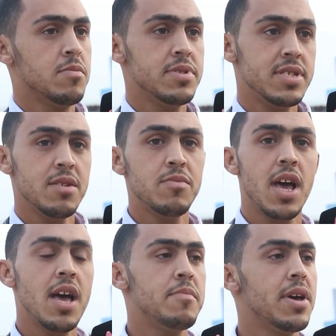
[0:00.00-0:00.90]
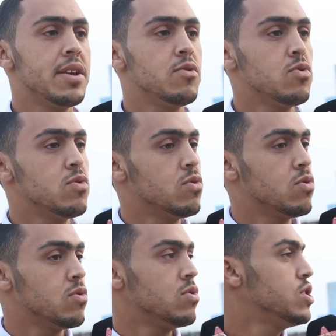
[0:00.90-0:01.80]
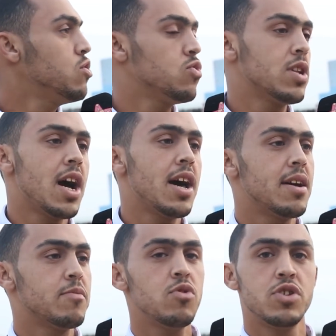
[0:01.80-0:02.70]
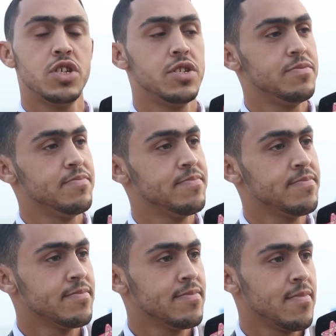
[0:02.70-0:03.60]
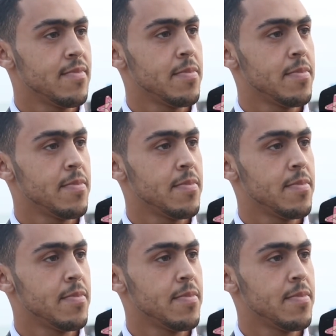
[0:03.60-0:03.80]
بالسلم الامان والجود الكرم كلشي علاش